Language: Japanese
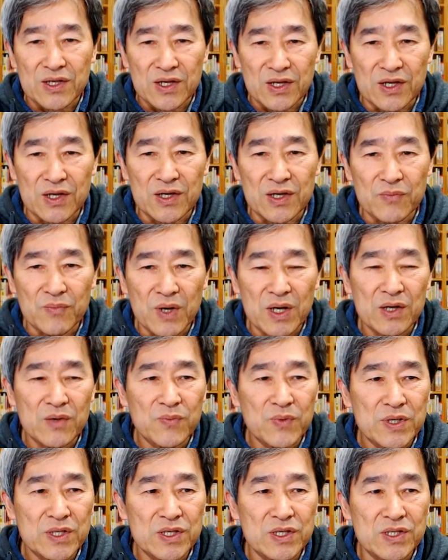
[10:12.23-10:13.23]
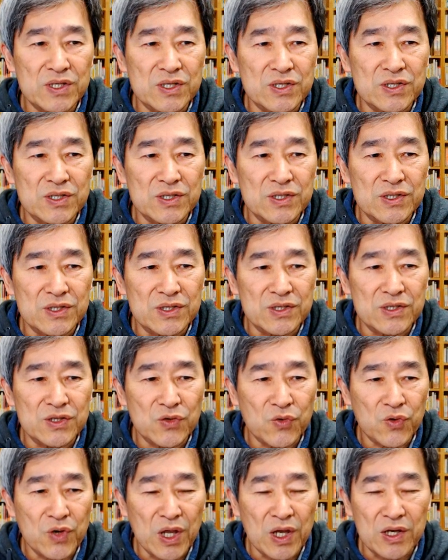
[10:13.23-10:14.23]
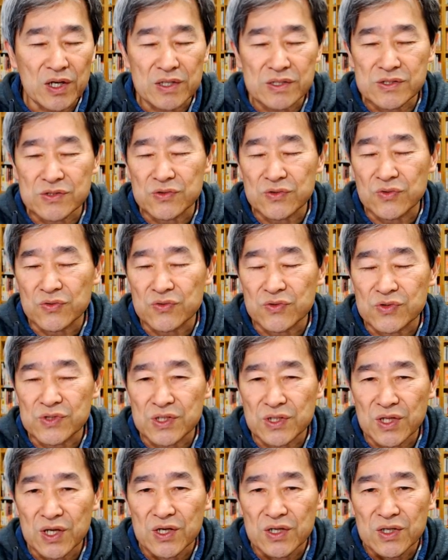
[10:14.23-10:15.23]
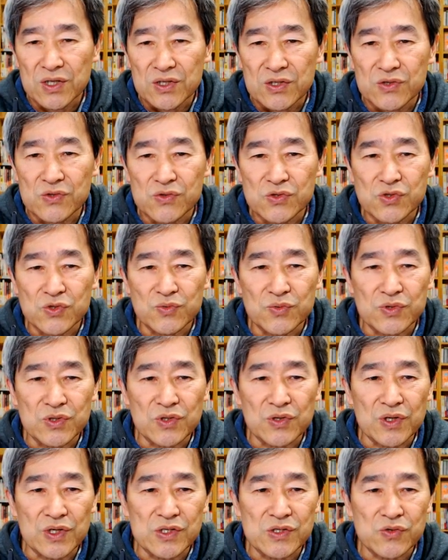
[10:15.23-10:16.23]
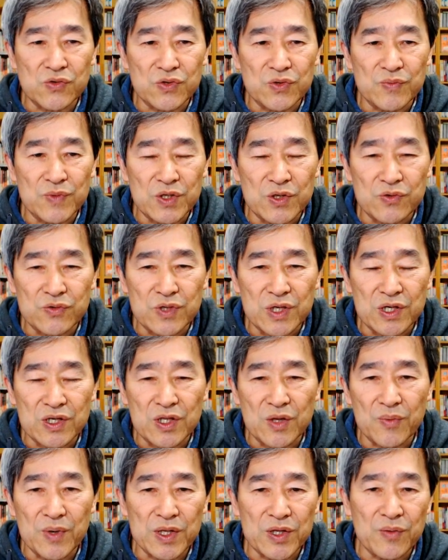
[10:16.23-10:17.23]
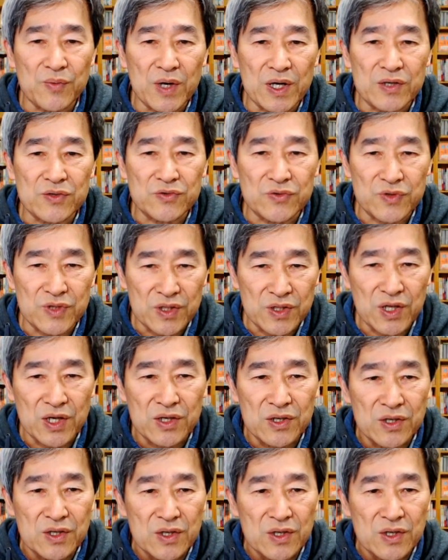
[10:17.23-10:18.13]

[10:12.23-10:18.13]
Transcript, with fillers: えまあやっぱり表現活動としてね YouTube っていうのは非常に魅力的な場でもあるのでね。